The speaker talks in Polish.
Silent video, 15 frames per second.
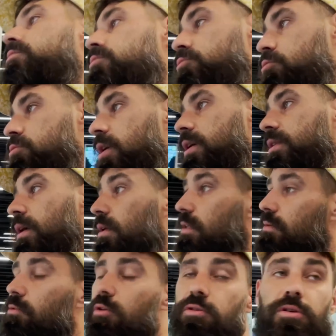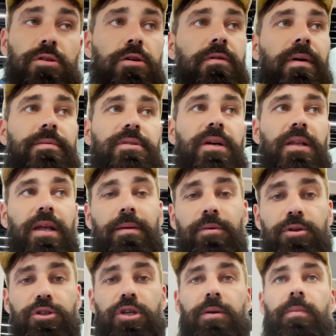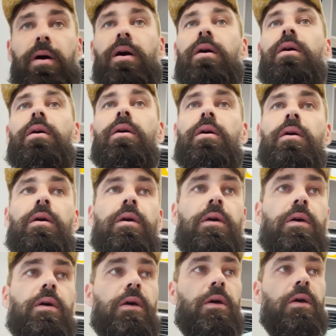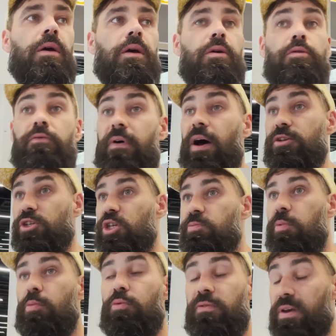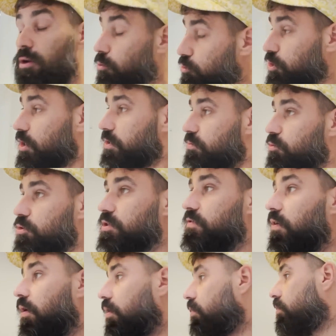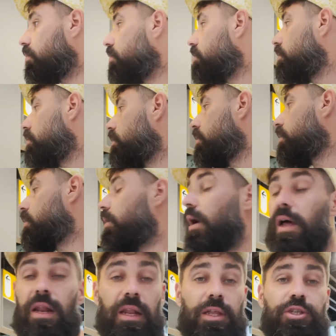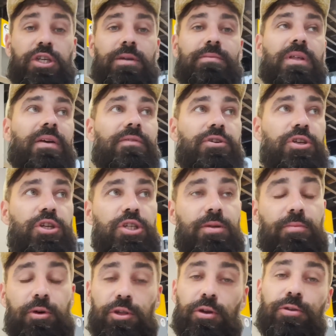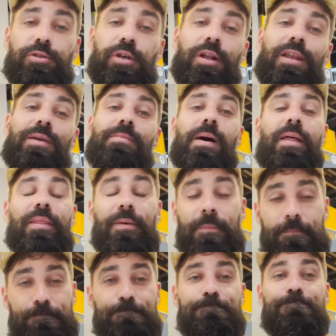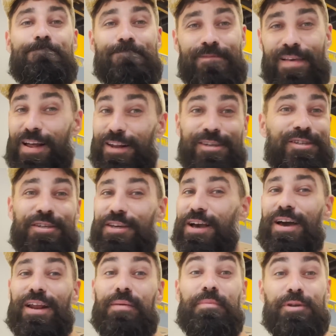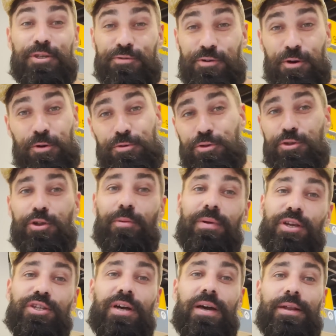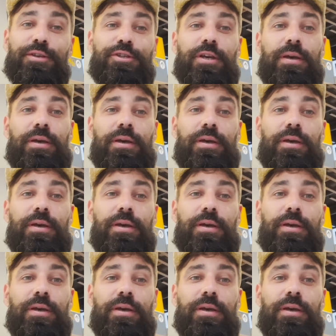tutaj na tym lotnisku w Amsterdamie trzeba uważać, bo mówię, ludzi jest mnóstwo, ale lecimy, najważniejsze moi drodzy, Liban. Ale się jaram, będzie w końcu dobre żarcie.